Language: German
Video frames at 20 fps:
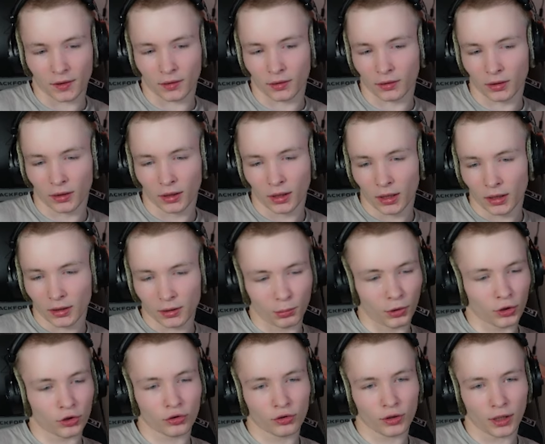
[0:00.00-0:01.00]
äh, die
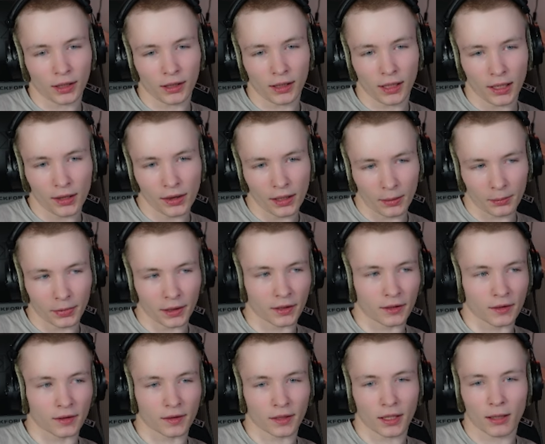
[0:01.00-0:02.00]
Mods runtergeladen, habe jetzt
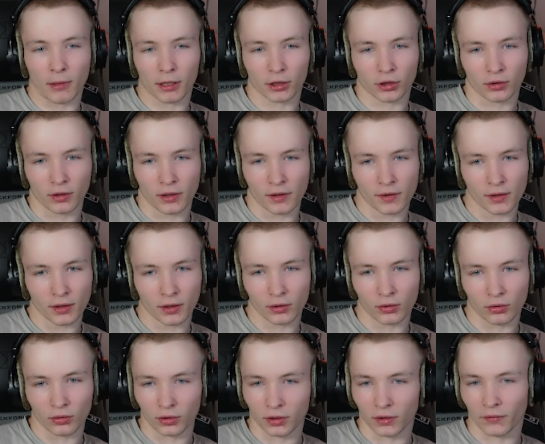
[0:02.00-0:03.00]
das Game aktualisiert
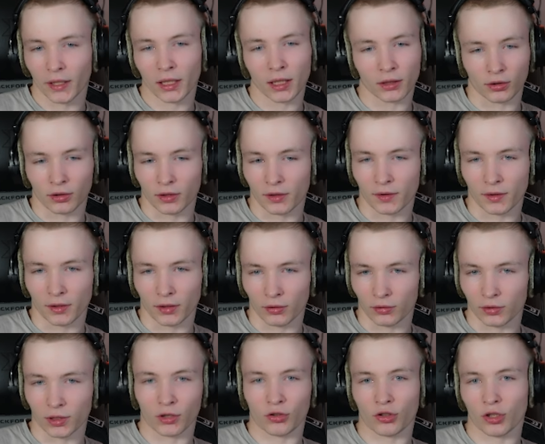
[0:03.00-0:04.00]
und die Welt aktualisiert und
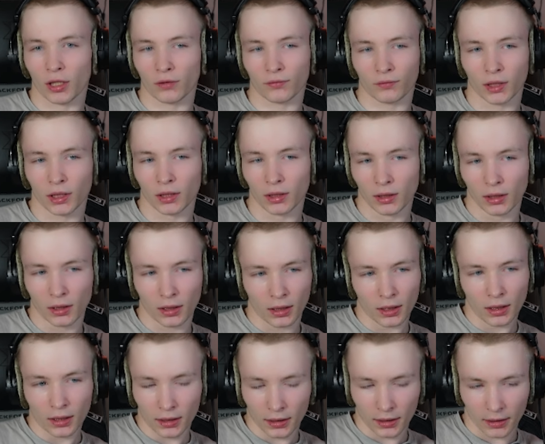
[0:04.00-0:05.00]
jetzt starten wir.
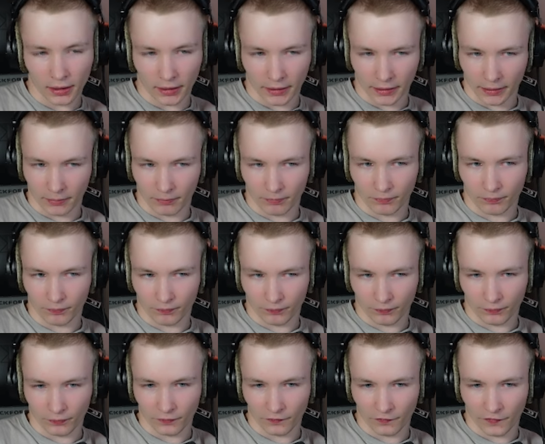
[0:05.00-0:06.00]
Ähm,
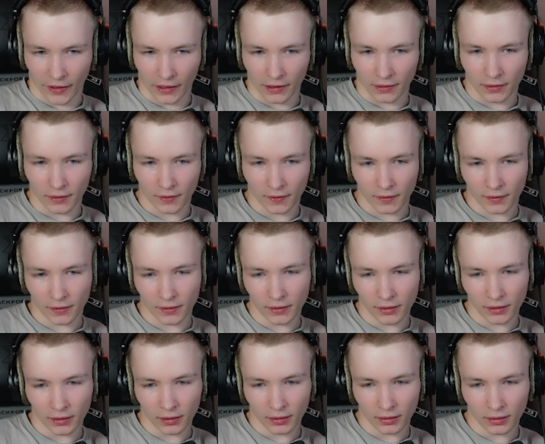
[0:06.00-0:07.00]
weil das
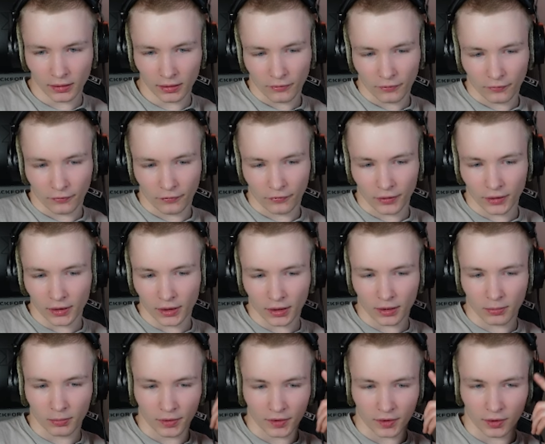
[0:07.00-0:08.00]
hier finde ich ein
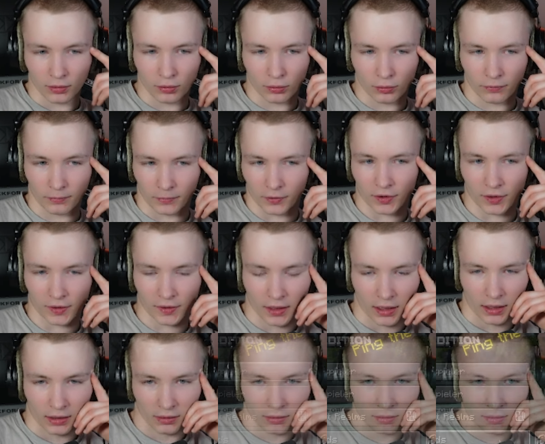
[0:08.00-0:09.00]
bisschen doof, muss ich
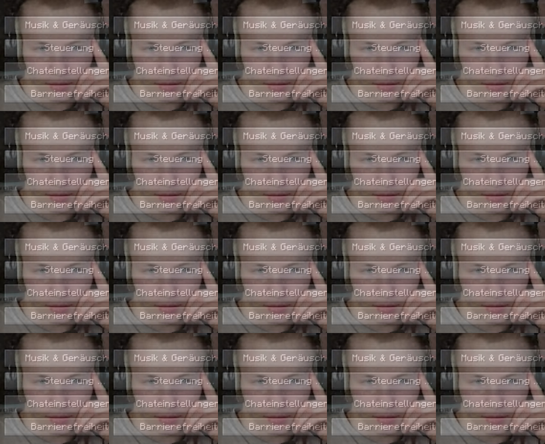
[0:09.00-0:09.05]
sagen.